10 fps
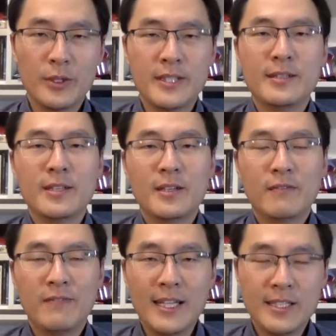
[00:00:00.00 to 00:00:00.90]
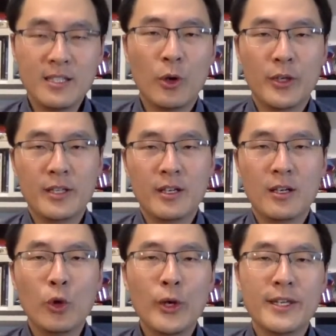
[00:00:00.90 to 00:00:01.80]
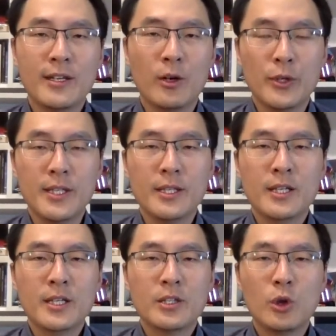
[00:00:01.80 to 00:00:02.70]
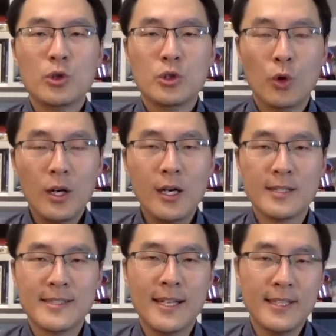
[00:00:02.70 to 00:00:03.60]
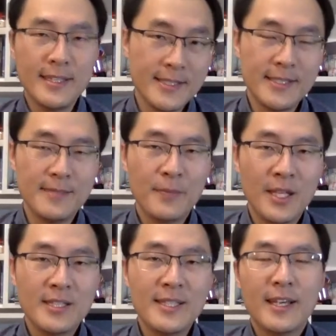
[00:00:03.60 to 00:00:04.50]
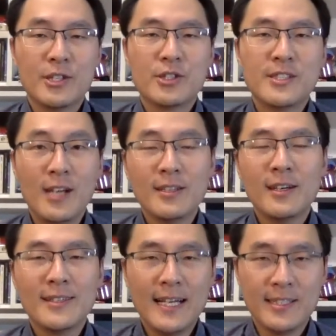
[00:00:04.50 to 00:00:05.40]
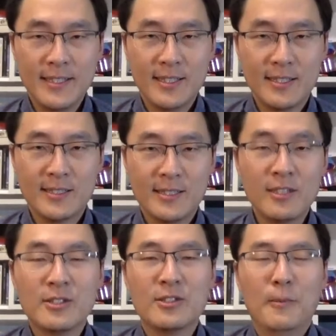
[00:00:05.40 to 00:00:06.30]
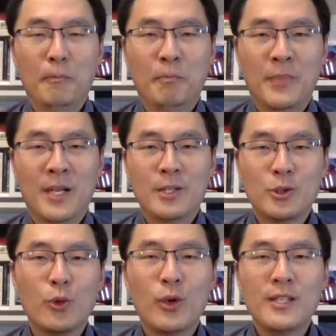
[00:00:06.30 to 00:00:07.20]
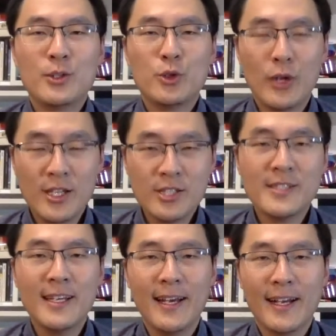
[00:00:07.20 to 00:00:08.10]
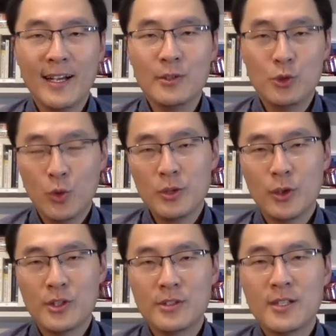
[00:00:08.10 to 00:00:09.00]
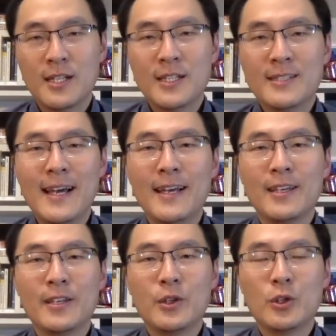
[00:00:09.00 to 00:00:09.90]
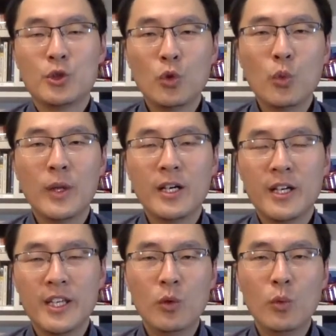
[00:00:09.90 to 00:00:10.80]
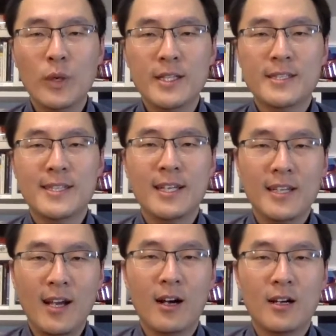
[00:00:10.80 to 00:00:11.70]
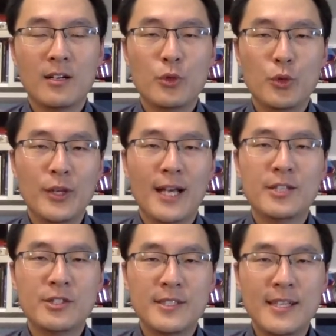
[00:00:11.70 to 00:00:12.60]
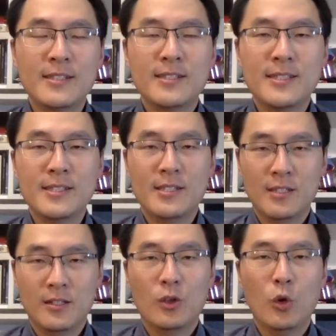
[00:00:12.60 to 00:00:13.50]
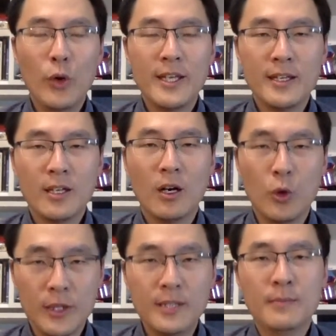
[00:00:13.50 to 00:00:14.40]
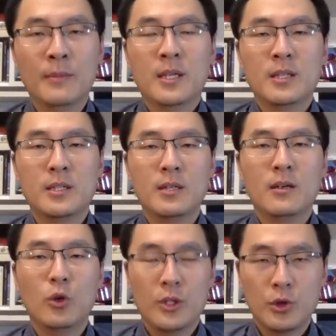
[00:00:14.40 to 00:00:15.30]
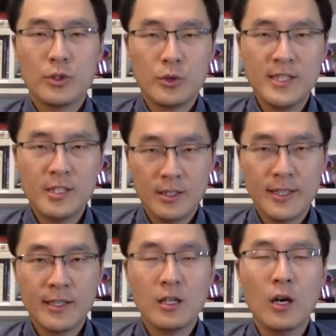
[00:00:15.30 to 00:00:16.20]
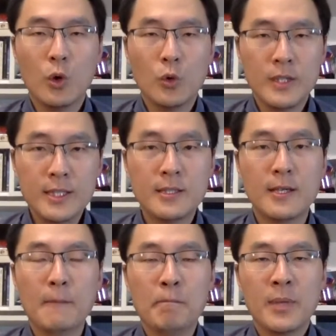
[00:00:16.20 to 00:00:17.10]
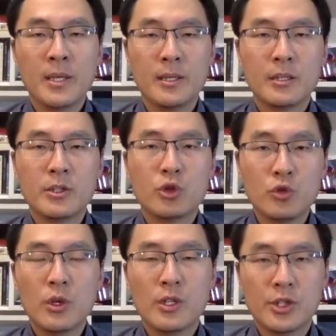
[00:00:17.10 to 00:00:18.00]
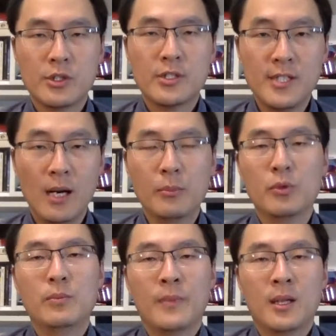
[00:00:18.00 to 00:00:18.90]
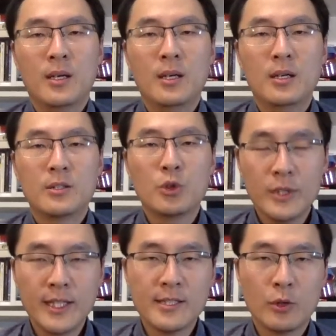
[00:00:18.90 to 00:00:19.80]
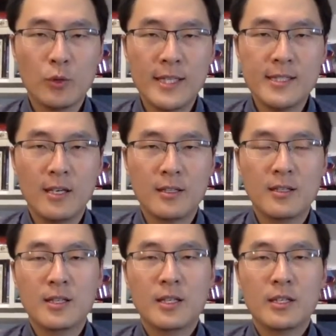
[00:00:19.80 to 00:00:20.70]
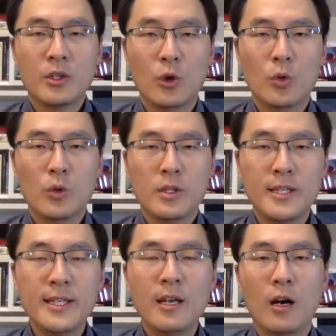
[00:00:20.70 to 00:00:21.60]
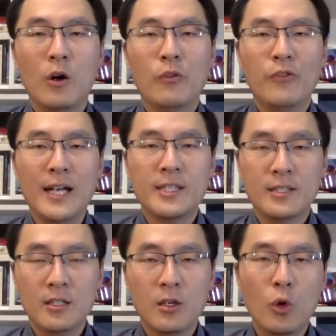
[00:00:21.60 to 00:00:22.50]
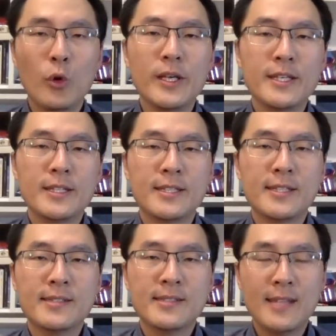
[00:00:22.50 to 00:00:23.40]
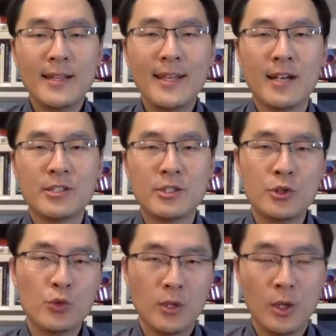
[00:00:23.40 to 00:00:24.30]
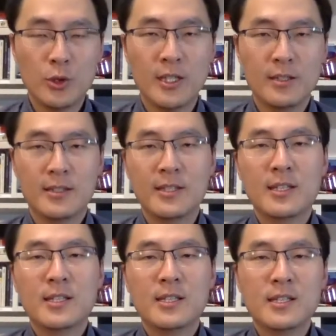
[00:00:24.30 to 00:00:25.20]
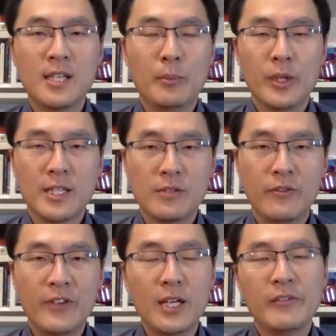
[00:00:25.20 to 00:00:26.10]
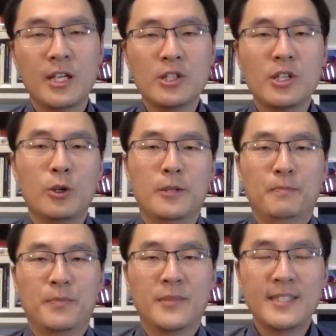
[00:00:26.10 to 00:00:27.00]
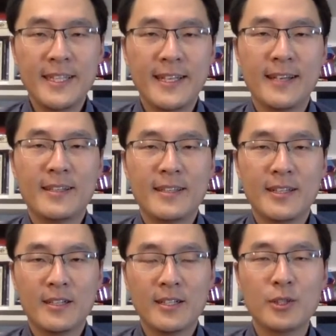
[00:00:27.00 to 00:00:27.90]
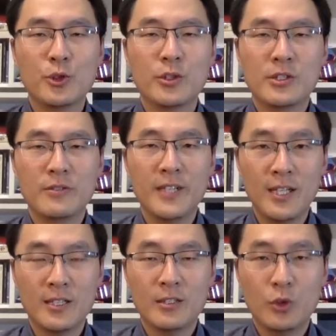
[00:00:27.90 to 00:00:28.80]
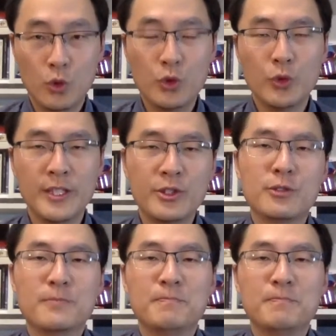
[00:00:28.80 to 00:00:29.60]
译、法庭口译和会议口译。都融合在了一起，这也是相当大的一个特色。纵观全世界来看，据我所知，在中文和英文这两个语言之间进行会议口译的，或者说进行这个口译的一个硕士项目，呃，从这个角度来讲呢，有医疗、法庭和会议这三大支柱构成的项目也是非常非常少的，这一点也可以说是非常的独树一帜。